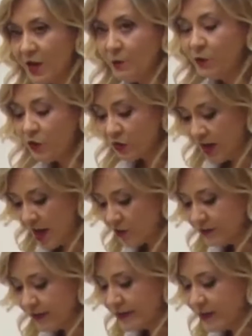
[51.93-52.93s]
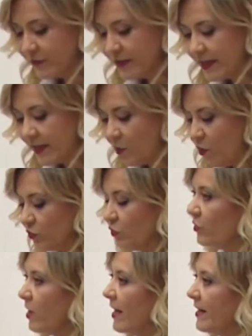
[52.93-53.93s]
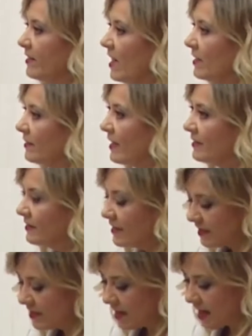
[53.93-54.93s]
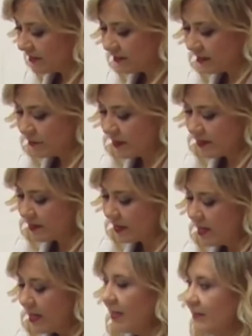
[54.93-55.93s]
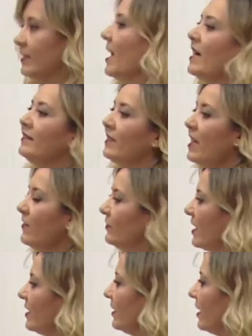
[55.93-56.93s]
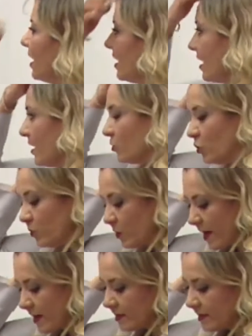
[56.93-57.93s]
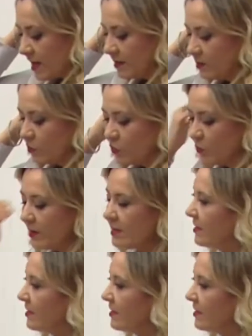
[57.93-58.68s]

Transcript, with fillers: bu kanun teklifiyle ordunun harekat etkinliğinin artırılması, diğer taraftan da Cumhurbaşkanlığı hükümet